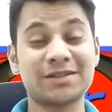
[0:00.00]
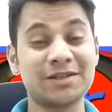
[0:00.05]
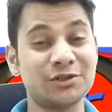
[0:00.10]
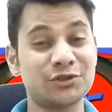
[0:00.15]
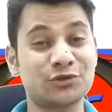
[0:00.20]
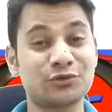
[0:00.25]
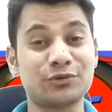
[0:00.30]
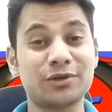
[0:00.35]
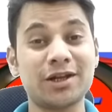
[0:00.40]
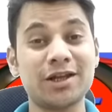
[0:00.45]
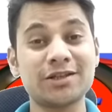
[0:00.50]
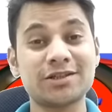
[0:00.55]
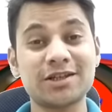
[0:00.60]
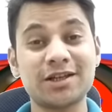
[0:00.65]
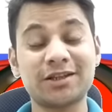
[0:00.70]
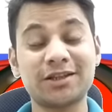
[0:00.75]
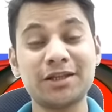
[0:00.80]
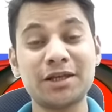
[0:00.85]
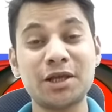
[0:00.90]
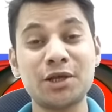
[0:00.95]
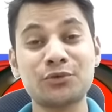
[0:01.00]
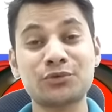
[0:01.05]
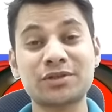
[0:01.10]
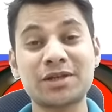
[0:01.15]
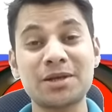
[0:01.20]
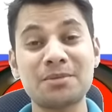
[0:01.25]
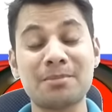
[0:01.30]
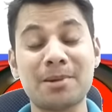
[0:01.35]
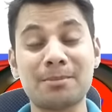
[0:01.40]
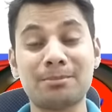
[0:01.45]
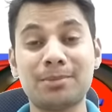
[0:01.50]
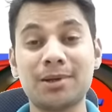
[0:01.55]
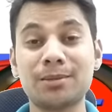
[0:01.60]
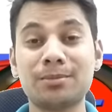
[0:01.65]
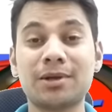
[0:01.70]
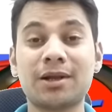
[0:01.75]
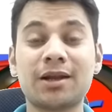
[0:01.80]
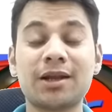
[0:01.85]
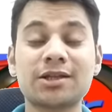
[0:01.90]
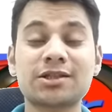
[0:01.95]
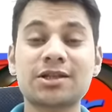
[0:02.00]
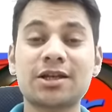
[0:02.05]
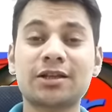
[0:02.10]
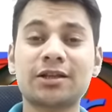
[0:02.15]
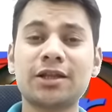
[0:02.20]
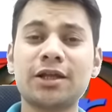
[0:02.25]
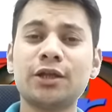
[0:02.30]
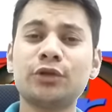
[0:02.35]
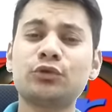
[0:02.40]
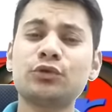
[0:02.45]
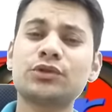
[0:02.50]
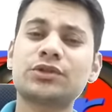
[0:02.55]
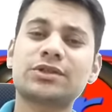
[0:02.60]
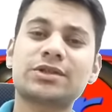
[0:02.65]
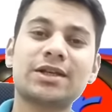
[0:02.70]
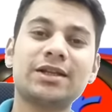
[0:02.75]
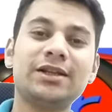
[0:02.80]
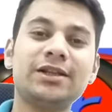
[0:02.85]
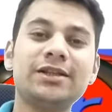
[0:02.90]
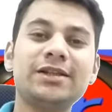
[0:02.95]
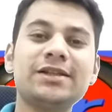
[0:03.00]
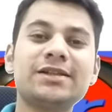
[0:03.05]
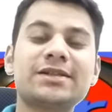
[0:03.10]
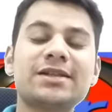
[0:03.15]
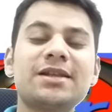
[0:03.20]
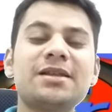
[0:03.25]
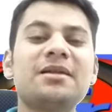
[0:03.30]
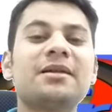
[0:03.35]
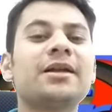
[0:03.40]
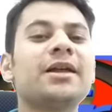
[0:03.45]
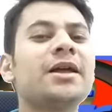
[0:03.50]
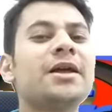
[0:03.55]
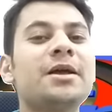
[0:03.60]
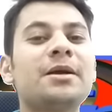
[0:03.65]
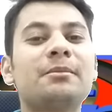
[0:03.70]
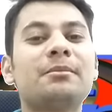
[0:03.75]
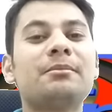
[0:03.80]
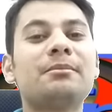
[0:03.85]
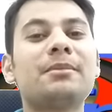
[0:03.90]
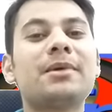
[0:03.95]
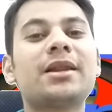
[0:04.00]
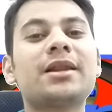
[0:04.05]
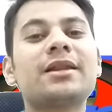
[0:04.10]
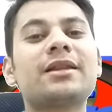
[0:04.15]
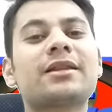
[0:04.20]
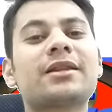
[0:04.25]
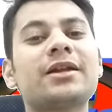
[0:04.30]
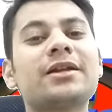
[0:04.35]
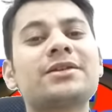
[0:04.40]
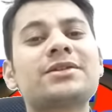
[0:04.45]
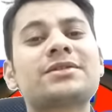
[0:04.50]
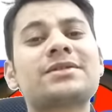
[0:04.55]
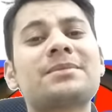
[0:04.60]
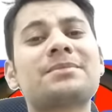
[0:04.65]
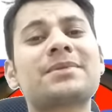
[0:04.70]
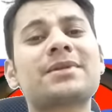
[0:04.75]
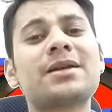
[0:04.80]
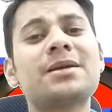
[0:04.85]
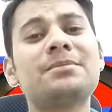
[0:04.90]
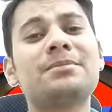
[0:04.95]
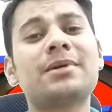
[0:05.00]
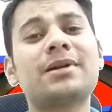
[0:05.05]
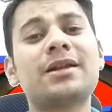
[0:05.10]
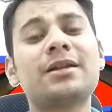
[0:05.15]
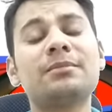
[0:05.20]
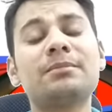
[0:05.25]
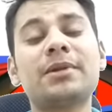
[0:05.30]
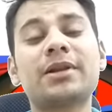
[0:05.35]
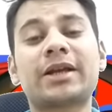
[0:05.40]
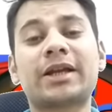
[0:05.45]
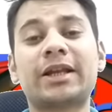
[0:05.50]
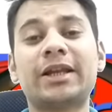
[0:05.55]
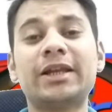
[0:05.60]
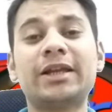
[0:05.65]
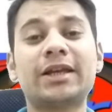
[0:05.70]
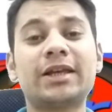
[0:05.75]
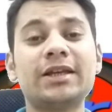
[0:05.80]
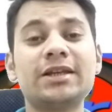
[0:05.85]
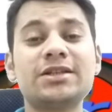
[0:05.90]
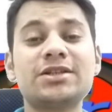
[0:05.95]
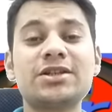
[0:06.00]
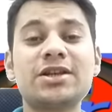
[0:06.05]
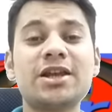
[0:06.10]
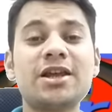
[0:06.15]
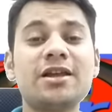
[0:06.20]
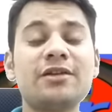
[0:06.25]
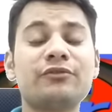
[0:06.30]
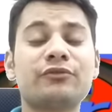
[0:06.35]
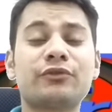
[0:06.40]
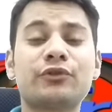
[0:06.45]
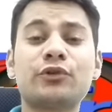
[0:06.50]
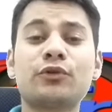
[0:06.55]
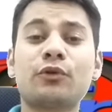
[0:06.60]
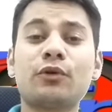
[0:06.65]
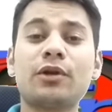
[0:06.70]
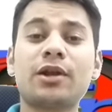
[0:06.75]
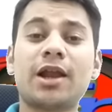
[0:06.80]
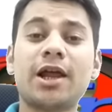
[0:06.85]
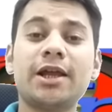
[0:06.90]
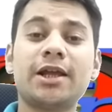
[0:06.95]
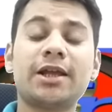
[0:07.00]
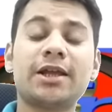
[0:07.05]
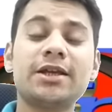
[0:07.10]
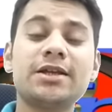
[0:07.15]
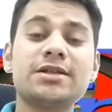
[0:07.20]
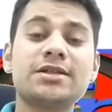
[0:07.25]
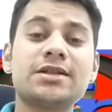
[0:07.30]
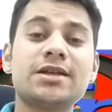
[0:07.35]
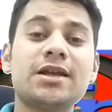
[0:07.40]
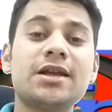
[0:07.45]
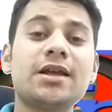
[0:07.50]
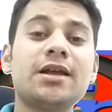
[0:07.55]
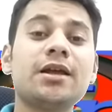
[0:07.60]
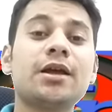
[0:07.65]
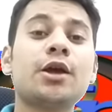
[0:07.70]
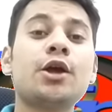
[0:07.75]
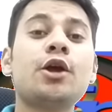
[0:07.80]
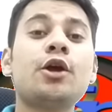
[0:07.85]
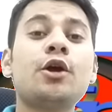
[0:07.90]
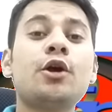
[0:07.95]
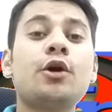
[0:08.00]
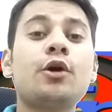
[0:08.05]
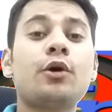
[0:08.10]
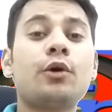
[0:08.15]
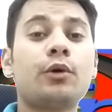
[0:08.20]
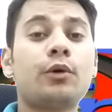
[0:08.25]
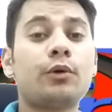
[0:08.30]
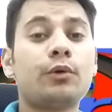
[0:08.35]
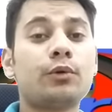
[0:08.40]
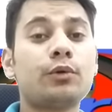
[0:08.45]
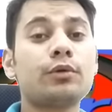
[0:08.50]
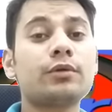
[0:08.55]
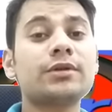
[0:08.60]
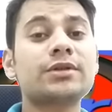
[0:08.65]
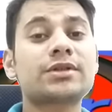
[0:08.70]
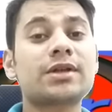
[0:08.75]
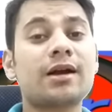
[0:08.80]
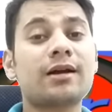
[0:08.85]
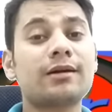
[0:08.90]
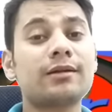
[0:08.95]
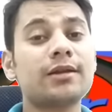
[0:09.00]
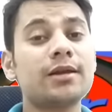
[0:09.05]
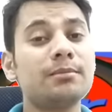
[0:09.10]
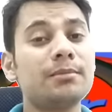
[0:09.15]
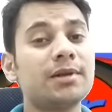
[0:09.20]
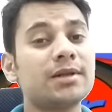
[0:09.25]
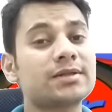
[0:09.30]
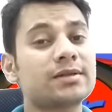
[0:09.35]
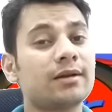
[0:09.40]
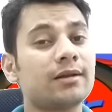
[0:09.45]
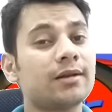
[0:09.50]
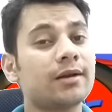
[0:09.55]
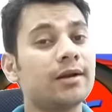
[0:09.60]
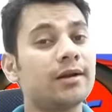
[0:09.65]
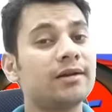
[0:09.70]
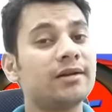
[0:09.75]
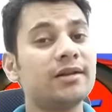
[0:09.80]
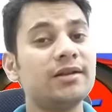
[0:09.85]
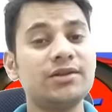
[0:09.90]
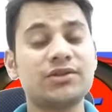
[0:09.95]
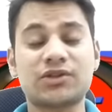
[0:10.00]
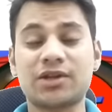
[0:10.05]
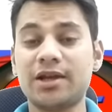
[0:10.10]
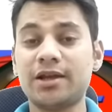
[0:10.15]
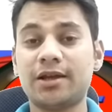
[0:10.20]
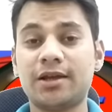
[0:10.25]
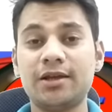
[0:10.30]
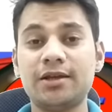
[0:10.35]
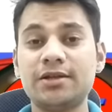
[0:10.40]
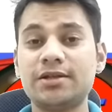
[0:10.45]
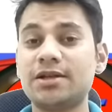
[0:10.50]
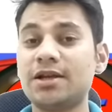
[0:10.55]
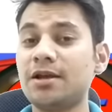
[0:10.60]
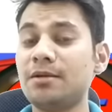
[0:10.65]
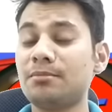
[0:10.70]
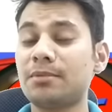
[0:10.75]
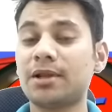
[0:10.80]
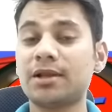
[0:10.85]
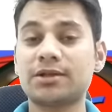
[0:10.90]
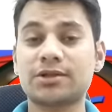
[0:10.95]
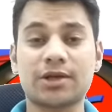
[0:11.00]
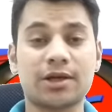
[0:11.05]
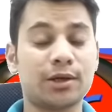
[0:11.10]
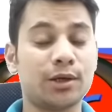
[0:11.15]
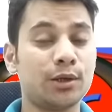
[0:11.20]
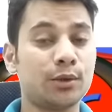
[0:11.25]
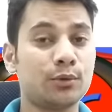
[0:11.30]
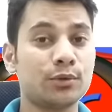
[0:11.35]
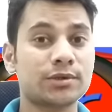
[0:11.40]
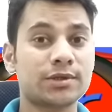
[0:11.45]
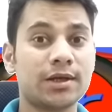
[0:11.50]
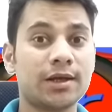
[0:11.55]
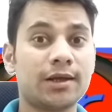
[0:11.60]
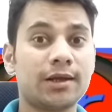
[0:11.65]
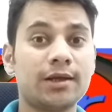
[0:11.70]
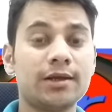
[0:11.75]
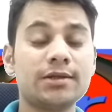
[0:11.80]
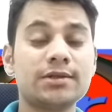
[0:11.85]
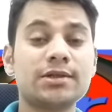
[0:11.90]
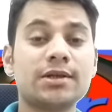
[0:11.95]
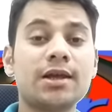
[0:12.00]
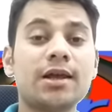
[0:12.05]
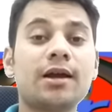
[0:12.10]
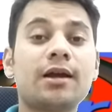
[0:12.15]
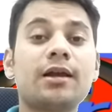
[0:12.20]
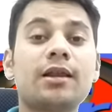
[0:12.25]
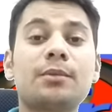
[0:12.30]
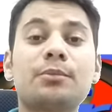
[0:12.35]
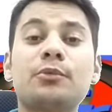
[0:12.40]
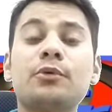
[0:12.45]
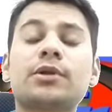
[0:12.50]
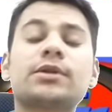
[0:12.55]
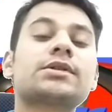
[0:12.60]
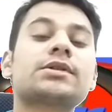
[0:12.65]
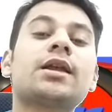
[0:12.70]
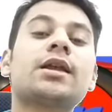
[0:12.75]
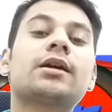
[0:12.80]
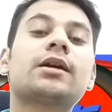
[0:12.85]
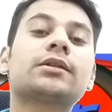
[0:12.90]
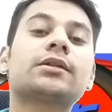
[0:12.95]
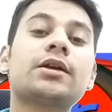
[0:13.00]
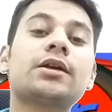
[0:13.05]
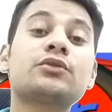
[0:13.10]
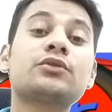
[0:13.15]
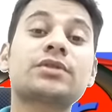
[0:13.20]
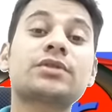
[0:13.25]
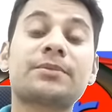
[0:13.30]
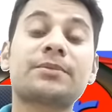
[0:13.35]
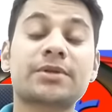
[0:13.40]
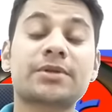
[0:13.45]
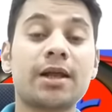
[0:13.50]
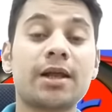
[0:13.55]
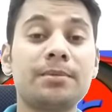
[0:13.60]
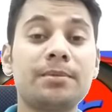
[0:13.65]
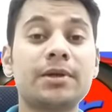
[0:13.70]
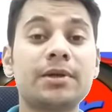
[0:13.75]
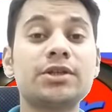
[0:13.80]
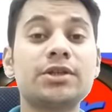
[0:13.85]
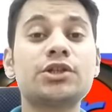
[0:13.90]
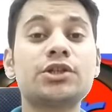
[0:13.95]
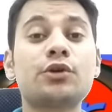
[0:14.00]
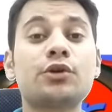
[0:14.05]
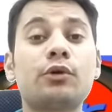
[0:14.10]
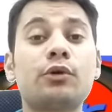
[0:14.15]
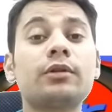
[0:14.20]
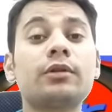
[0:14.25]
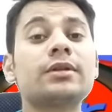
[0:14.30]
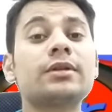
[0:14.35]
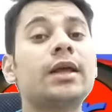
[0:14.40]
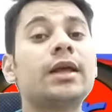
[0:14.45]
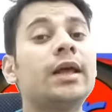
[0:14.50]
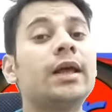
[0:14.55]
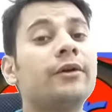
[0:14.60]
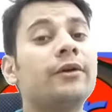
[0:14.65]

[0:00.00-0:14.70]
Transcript: से जुड़ना चाहते हैं उसके मेंबर बनना चाहते हैं तो जल्दी से मेरे रेड सब्सक्राइब बटन पर क्लिक कीजिए वीडियो को लाइक कीजिए और जाकर के मेरे सारा कंटेंट चेक कीजिए मेरे चैनल को चेक कीजिए अगर आपको अच्छा लगता है तो सब्सक्राइब कीजिए और